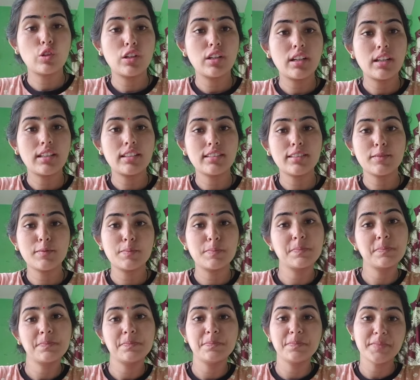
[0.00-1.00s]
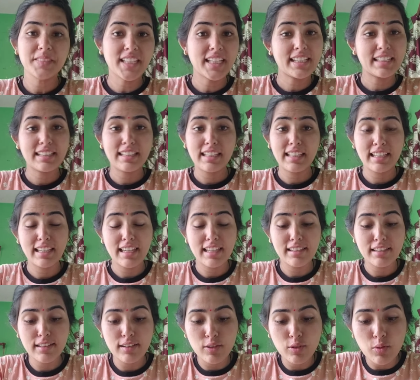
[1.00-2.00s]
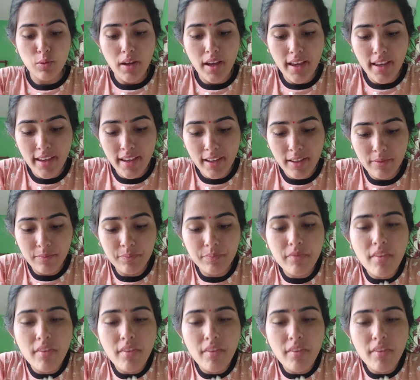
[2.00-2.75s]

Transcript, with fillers: तो गए अब देखते हैं कैसा हुआ है